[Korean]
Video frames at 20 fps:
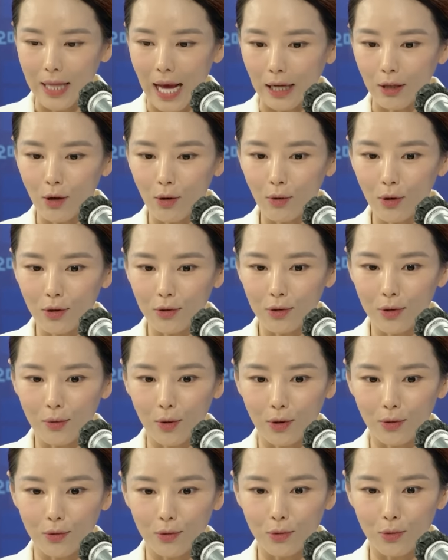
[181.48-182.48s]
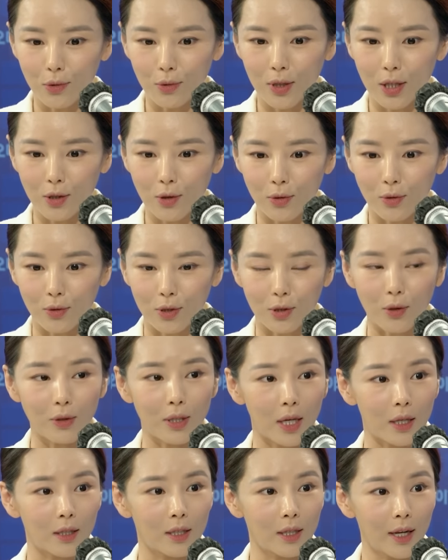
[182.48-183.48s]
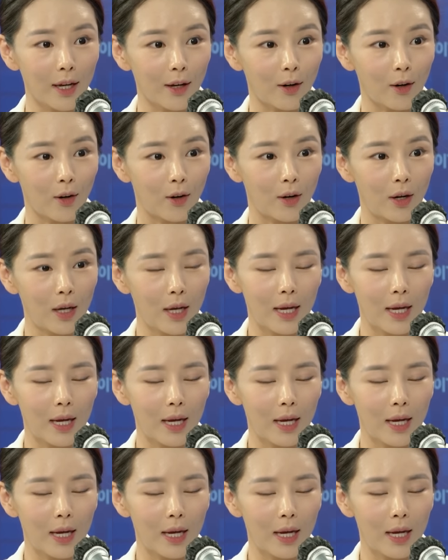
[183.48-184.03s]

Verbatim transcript: 나경원 의원 쪽에서도 그런 얘기를 해요.